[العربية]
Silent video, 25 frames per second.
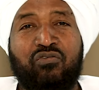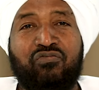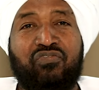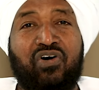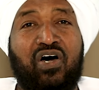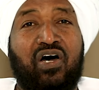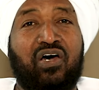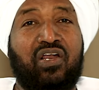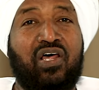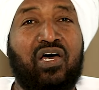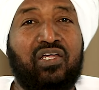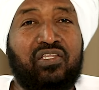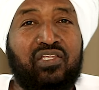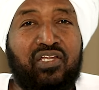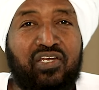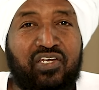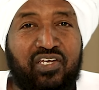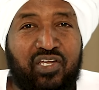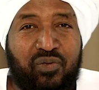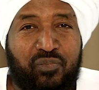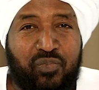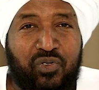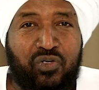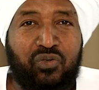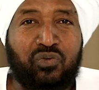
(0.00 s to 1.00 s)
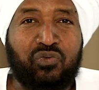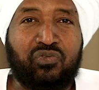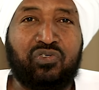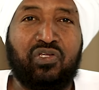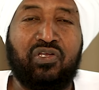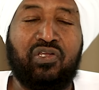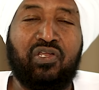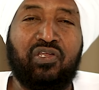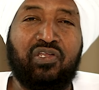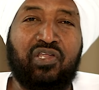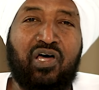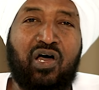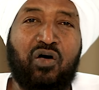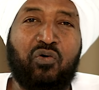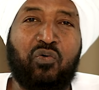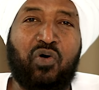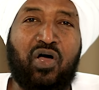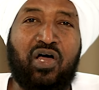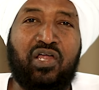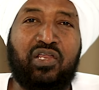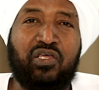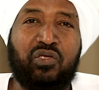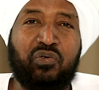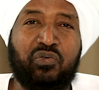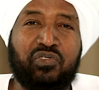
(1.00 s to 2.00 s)
فاراد النبي صلى الله
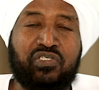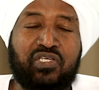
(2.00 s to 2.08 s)
عليه